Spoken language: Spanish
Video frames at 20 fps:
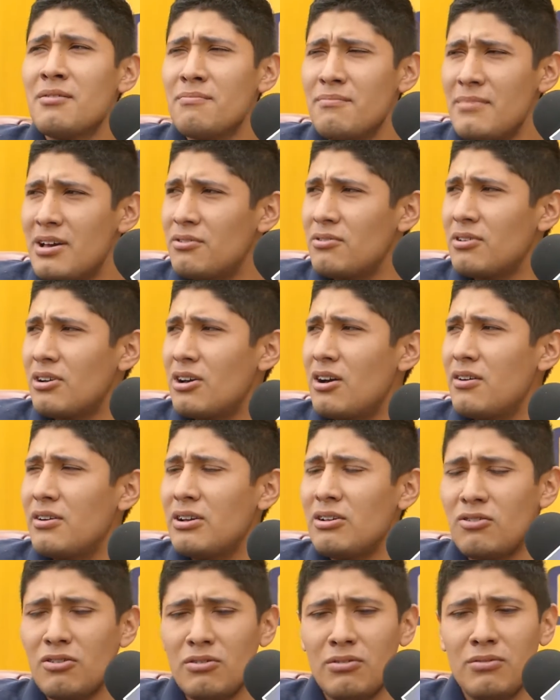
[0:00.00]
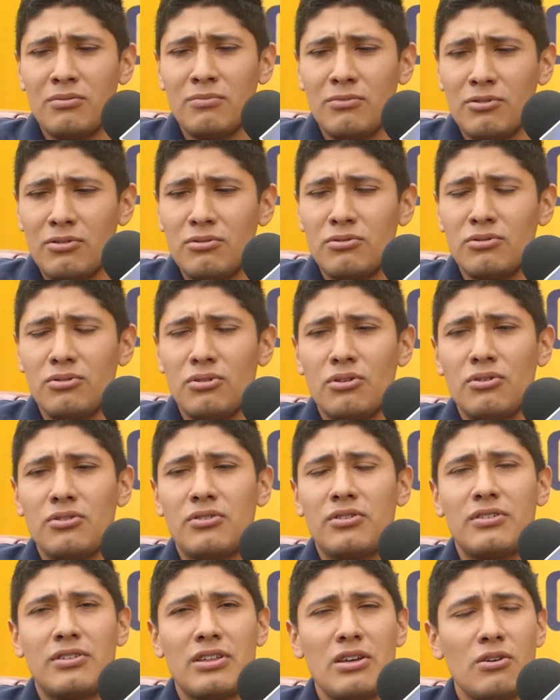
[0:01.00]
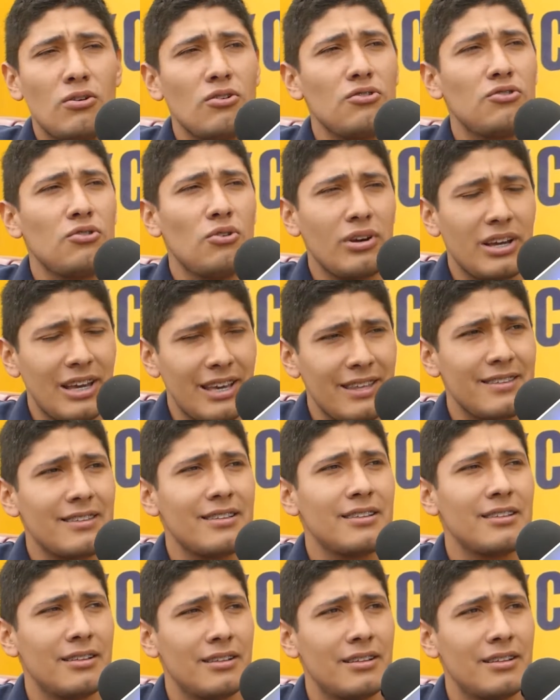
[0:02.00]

me ha tocado ver como unos cinco choques.